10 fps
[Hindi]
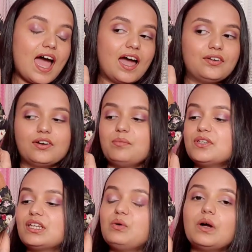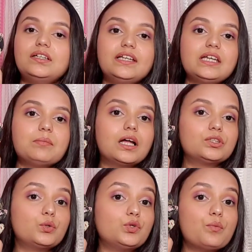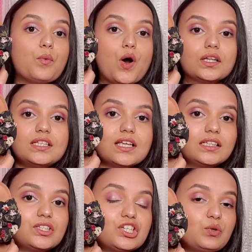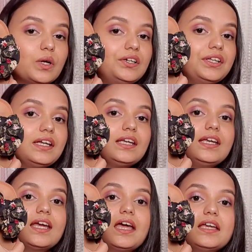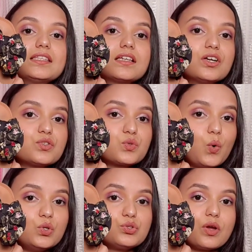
and अगर मैं इसकी क्वालिटी की बात करूँ ये बहुत ही ज़्यादा अच्छी क्वालिटी की है इसका सोल जो